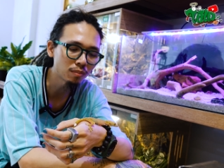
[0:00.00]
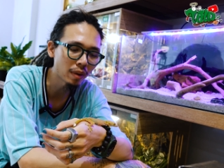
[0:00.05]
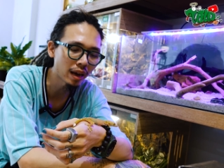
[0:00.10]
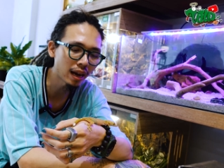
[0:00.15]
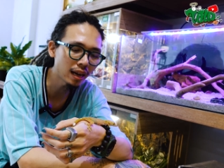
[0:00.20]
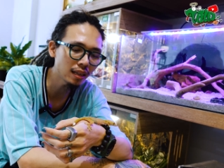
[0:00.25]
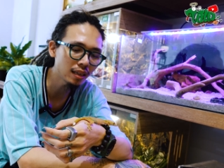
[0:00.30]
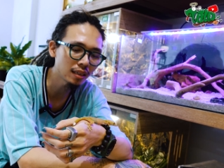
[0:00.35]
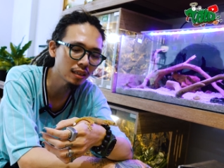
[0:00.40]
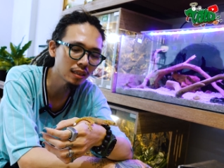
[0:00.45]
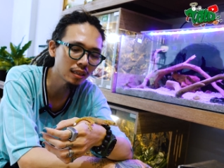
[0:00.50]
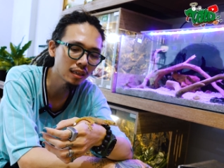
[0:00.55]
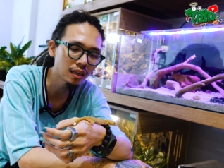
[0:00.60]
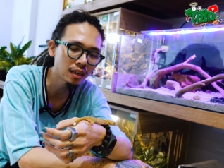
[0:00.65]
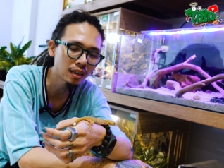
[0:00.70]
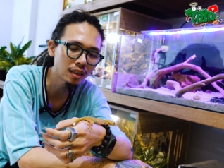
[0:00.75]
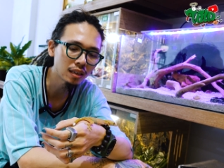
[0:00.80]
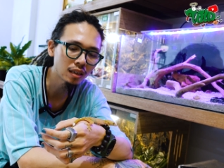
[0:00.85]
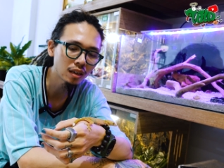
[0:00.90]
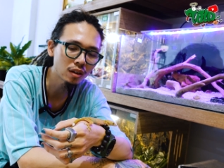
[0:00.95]
Con bé thì
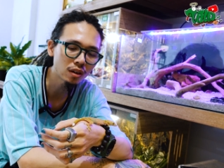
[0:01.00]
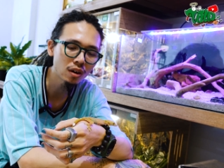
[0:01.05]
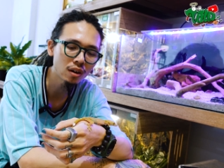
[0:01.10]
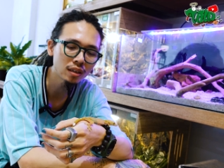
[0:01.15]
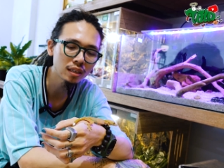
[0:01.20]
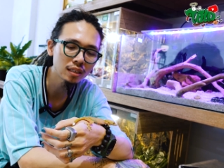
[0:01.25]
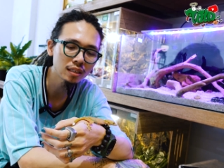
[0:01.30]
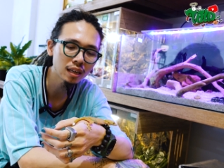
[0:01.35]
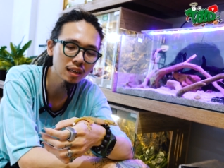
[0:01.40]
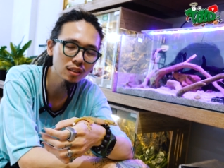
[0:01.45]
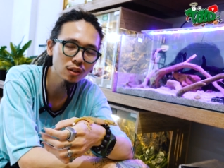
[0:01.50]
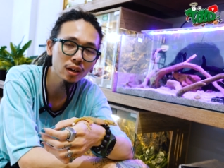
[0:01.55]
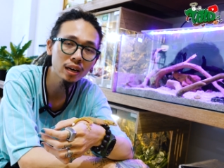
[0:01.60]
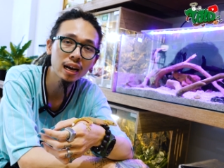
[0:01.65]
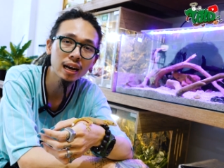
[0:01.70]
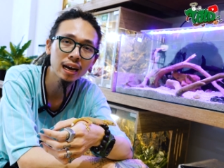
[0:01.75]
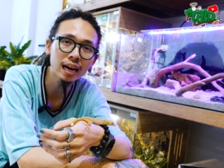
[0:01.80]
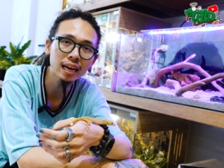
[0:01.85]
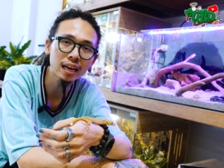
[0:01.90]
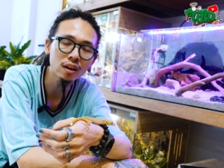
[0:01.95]
con non thì sẽ cho
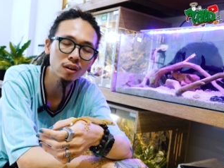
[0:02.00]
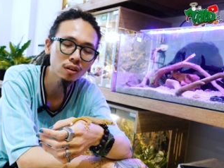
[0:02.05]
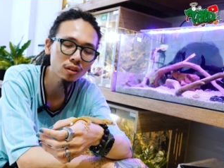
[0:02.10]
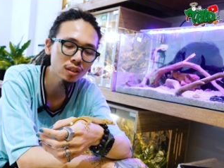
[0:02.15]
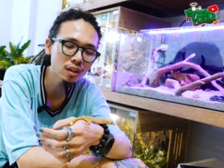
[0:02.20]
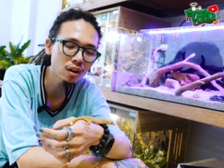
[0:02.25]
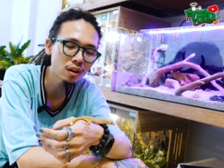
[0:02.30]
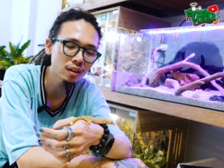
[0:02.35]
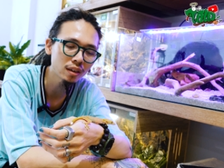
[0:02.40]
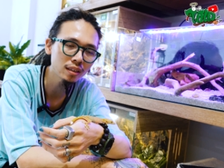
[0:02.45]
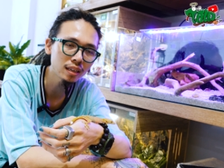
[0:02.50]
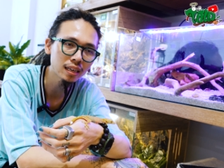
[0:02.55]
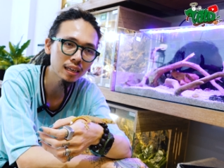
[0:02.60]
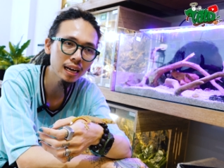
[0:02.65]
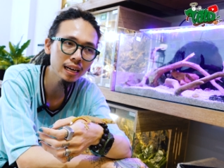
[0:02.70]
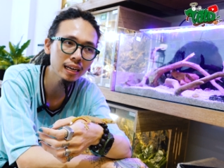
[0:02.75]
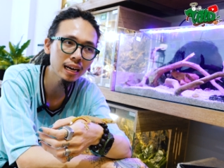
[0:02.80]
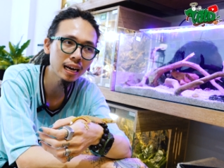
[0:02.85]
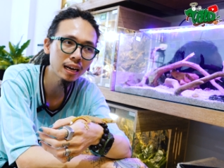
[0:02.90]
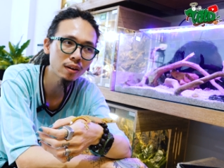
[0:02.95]
ăn hàng ngày, còn con to có
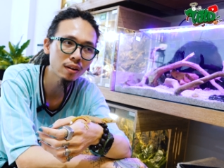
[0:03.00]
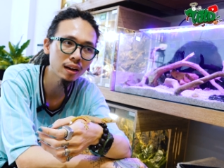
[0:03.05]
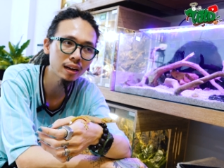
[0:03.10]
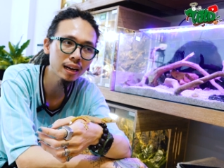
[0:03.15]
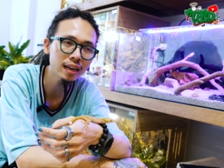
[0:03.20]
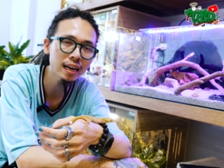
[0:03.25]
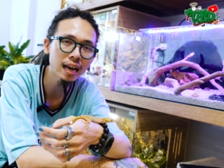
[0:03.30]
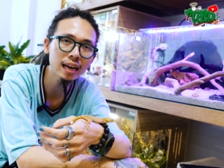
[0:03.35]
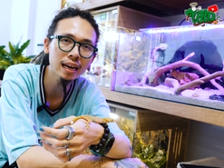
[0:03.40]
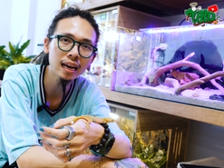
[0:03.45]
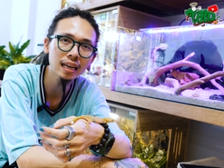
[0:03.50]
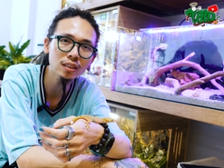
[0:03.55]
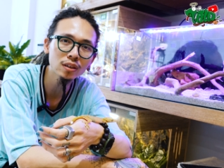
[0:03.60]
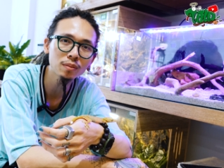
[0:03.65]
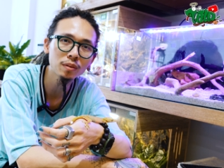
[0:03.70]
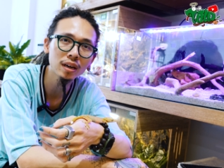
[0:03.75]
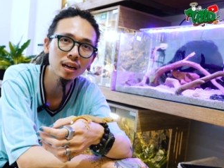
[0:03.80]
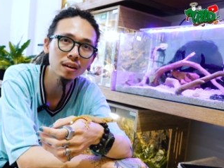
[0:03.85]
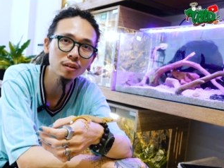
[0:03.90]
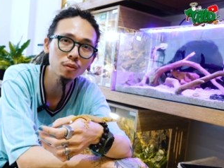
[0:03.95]
thể cách ngày hoặc là cách 2 ngày
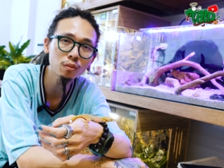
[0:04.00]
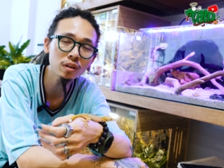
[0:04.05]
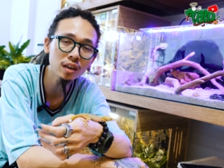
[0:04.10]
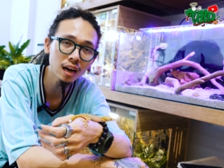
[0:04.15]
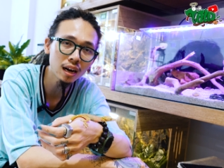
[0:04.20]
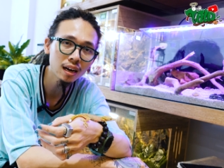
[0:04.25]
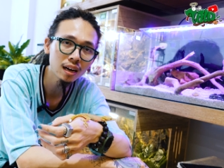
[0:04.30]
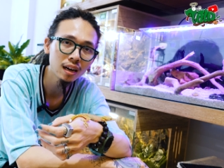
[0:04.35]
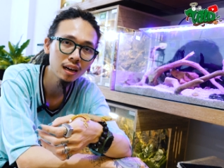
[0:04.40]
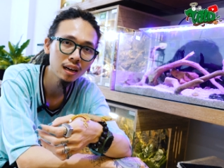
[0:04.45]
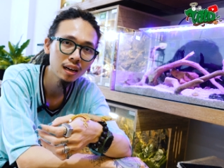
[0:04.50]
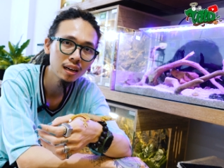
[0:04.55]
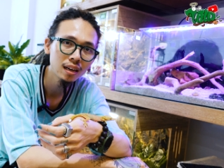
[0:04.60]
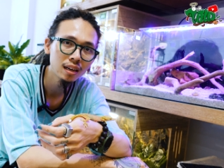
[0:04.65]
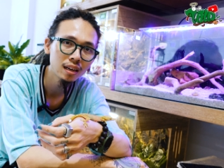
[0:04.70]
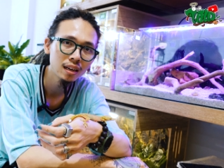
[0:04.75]
cho ăn một lần cũng được.